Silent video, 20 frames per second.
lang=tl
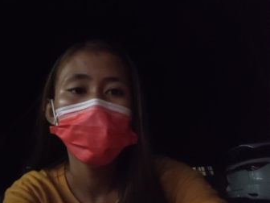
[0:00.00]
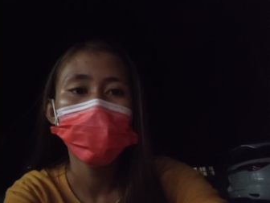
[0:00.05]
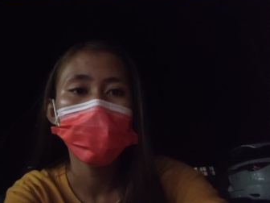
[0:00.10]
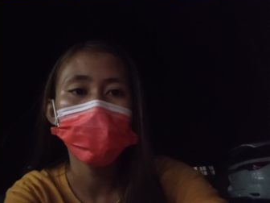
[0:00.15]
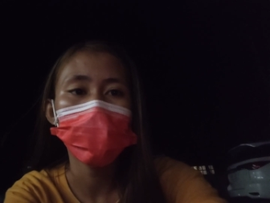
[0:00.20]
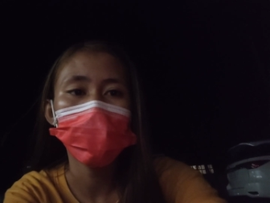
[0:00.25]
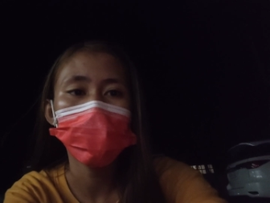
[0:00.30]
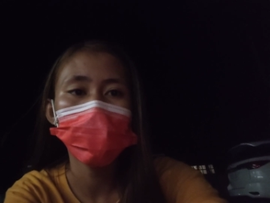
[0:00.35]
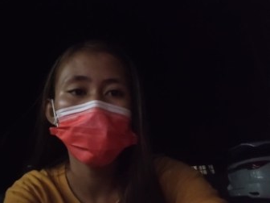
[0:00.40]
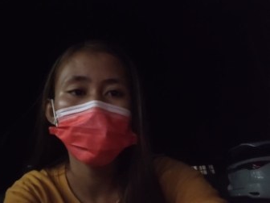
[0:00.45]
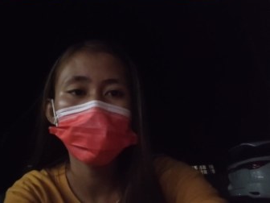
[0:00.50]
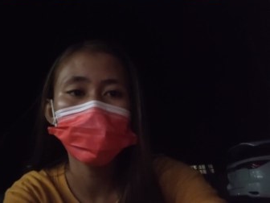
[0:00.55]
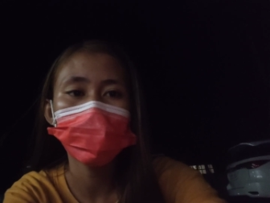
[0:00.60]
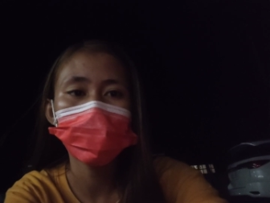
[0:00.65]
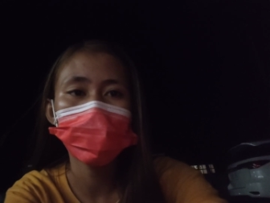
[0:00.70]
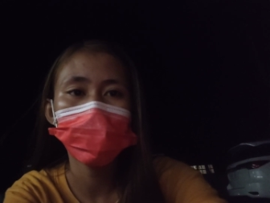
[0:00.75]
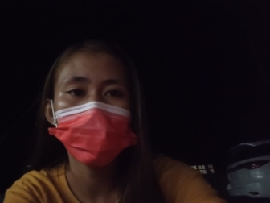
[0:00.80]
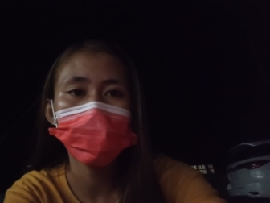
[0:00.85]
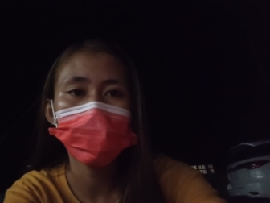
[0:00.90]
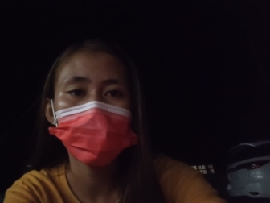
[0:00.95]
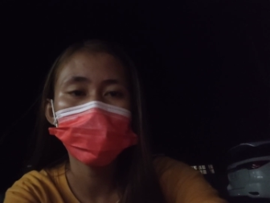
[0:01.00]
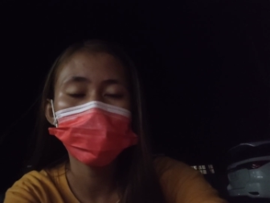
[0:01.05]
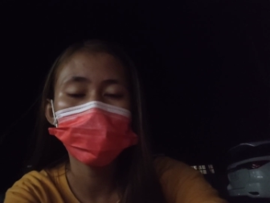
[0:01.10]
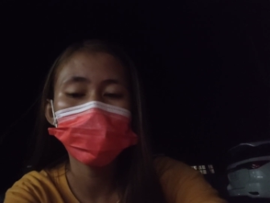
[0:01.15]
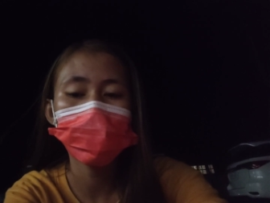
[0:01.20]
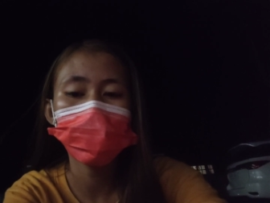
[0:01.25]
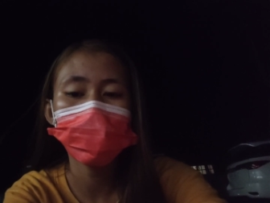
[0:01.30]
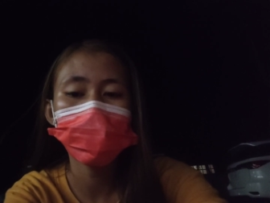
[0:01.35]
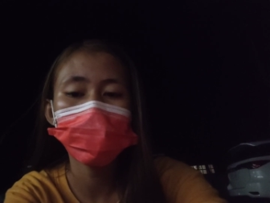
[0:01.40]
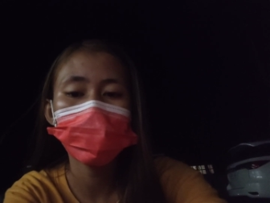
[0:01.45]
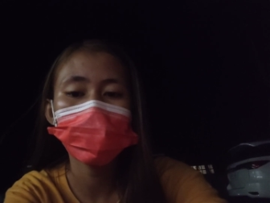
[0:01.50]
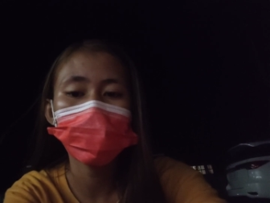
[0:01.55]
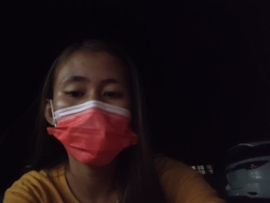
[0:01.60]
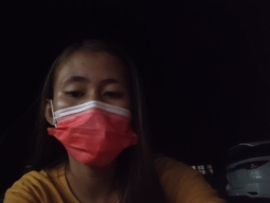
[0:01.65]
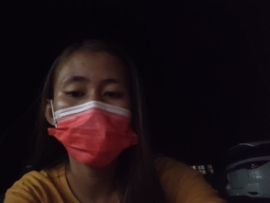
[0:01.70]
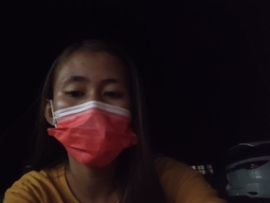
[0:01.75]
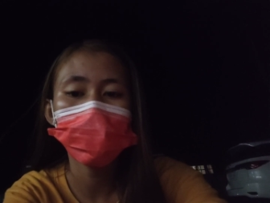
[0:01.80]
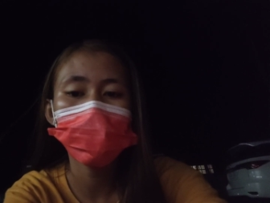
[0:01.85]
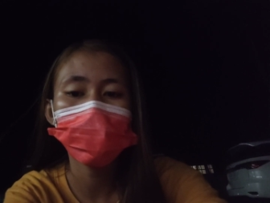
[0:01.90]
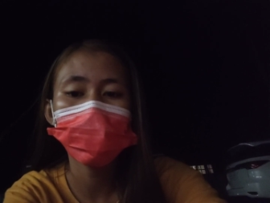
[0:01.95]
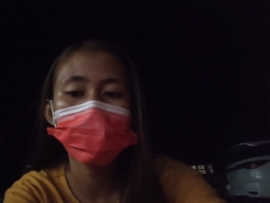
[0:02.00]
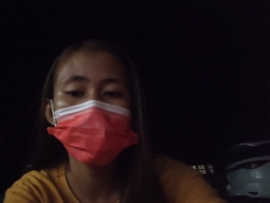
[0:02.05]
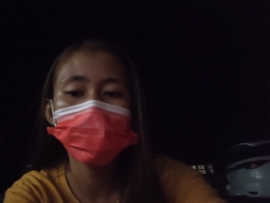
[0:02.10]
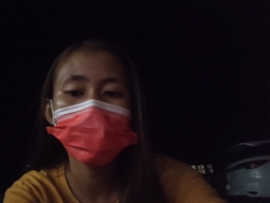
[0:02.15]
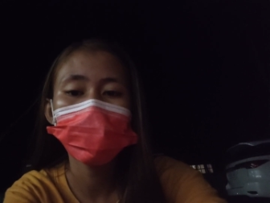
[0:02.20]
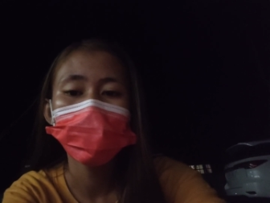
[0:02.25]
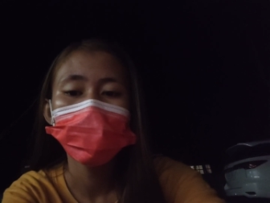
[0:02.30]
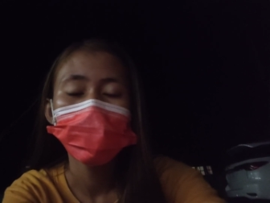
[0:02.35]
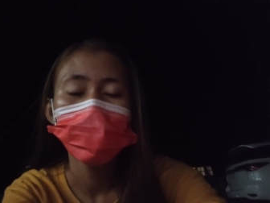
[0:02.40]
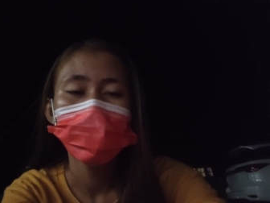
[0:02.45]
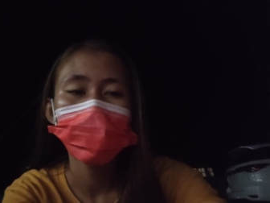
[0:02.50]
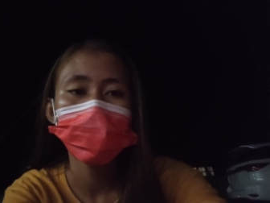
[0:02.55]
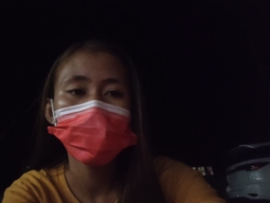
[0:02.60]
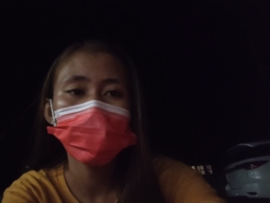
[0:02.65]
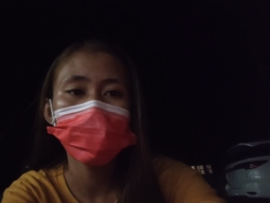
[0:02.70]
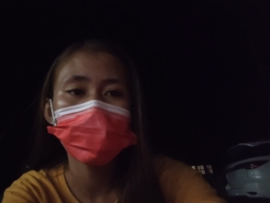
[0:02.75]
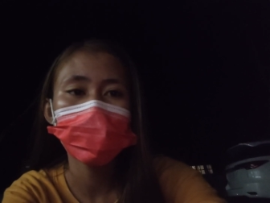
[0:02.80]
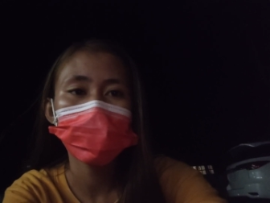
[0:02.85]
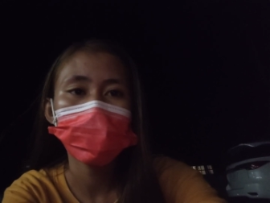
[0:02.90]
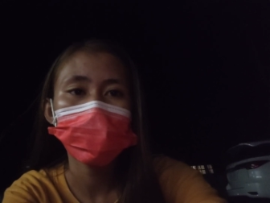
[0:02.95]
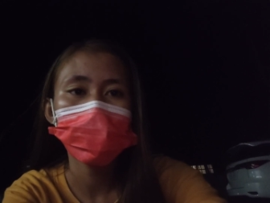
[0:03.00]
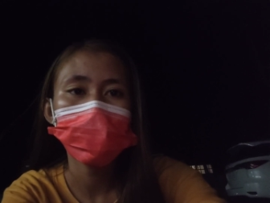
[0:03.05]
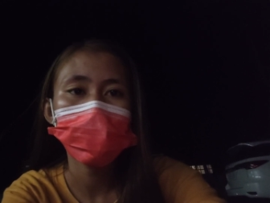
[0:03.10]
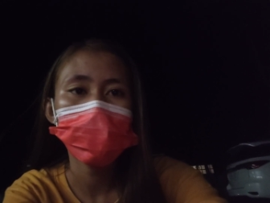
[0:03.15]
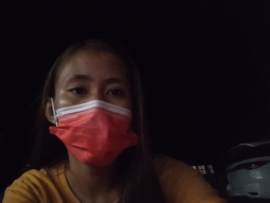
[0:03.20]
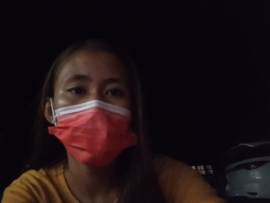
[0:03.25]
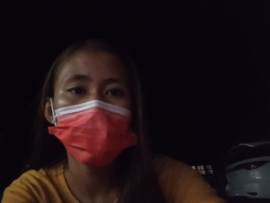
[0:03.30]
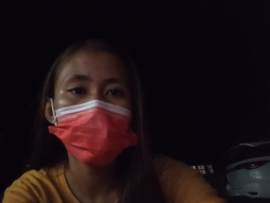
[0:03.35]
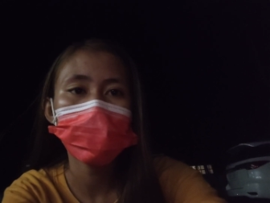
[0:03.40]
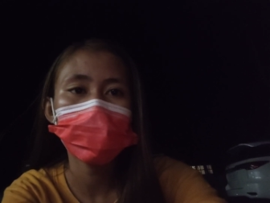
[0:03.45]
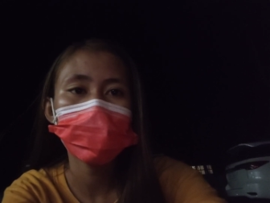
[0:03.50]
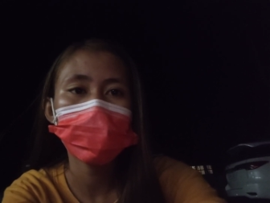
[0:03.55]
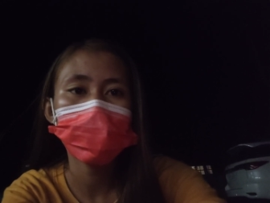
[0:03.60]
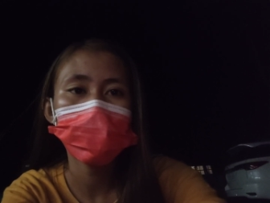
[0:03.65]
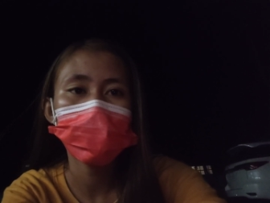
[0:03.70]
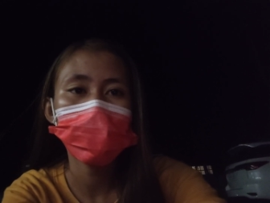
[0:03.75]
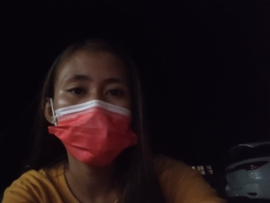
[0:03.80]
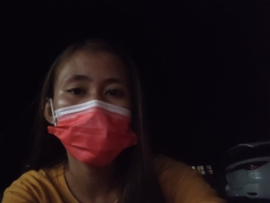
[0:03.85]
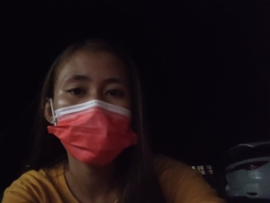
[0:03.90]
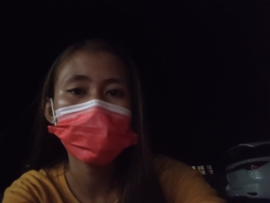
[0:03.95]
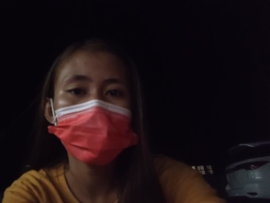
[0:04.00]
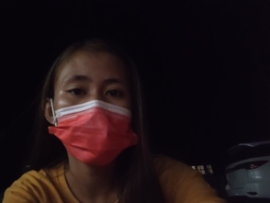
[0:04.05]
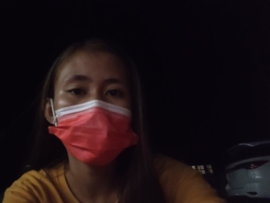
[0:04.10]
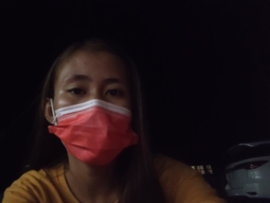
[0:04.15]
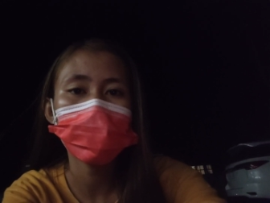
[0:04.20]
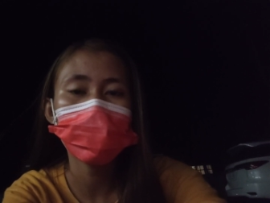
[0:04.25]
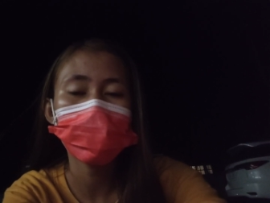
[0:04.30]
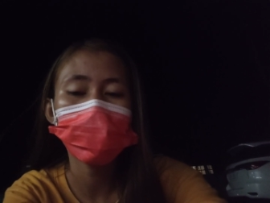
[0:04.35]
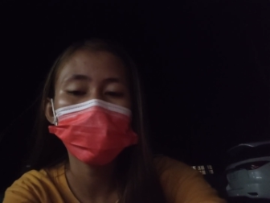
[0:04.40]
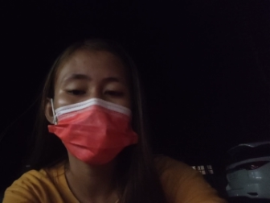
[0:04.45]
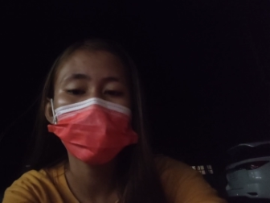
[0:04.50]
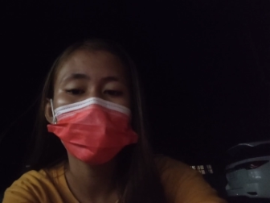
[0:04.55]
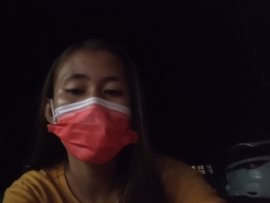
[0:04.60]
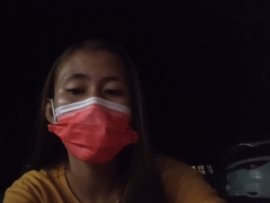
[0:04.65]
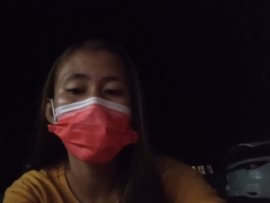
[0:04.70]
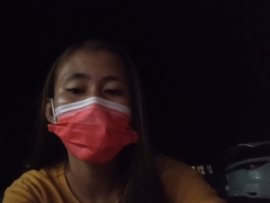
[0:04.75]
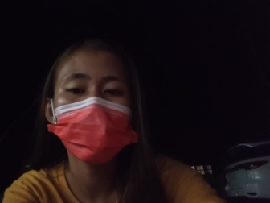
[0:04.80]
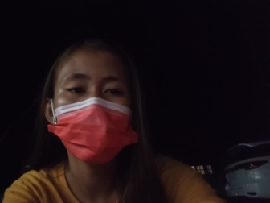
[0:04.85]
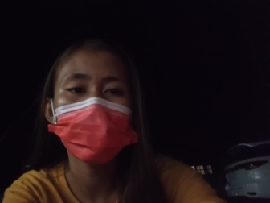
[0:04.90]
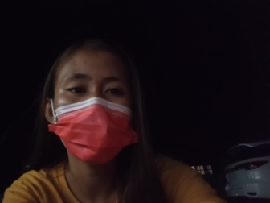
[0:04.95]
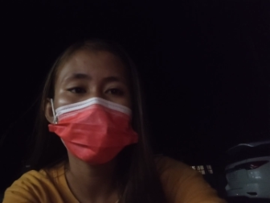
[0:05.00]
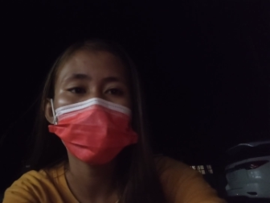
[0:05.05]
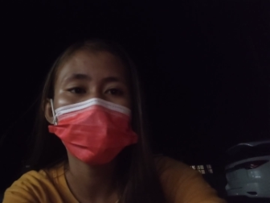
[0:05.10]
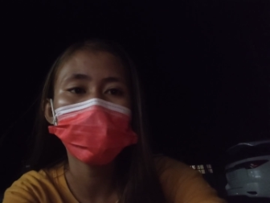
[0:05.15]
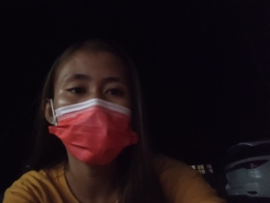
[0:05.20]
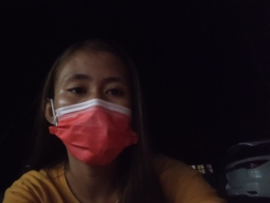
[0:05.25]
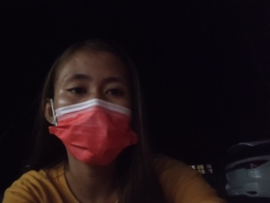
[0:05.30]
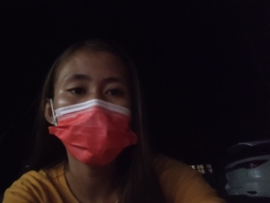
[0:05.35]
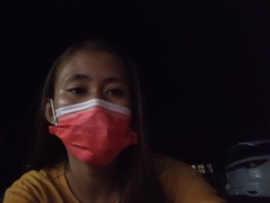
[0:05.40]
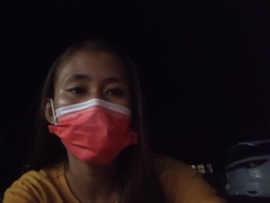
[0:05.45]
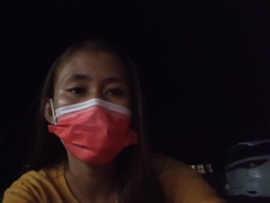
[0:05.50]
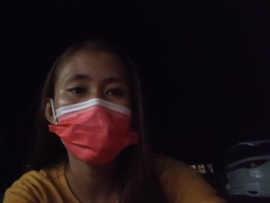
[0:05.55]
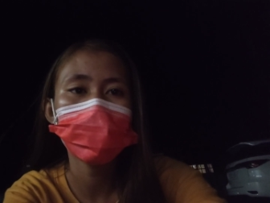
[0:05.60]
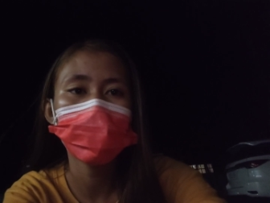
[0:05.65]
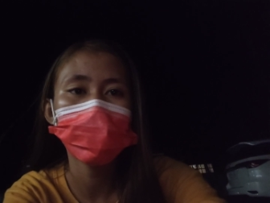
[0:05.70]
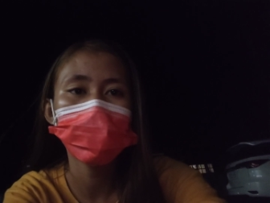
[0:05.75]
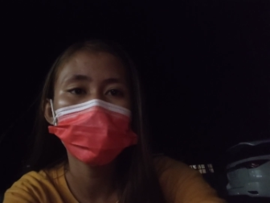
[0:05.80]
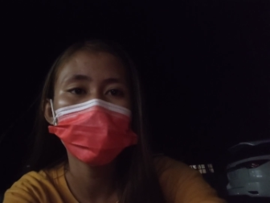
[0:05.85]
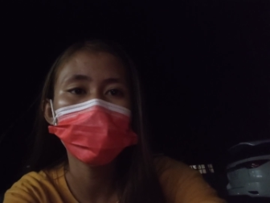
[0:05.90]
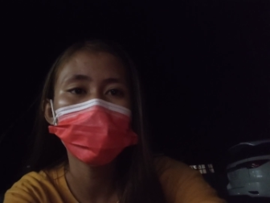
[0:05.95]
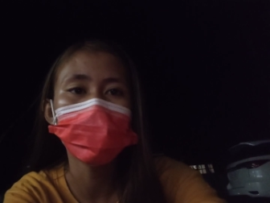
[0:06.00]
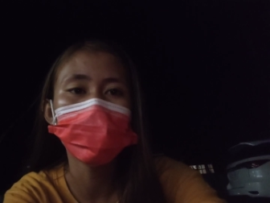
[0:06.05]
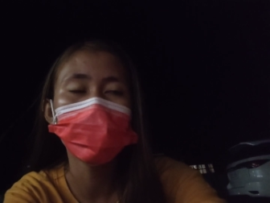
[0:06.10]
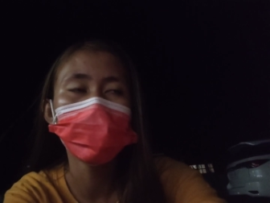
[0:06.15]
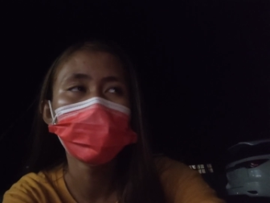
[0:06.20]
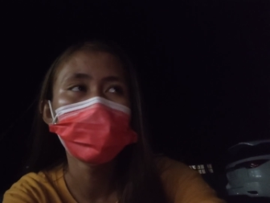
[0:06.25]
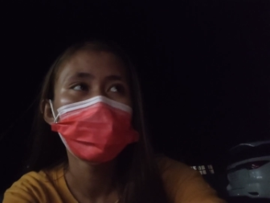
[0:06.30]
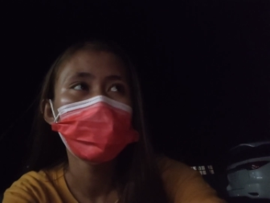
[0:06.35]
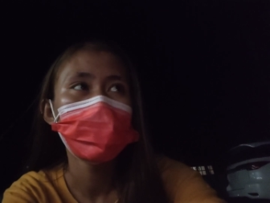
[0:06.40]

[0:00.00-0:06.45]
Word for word: at para po hingin po ang inyong panalangin na sana po ay gumaling na po ang aking baby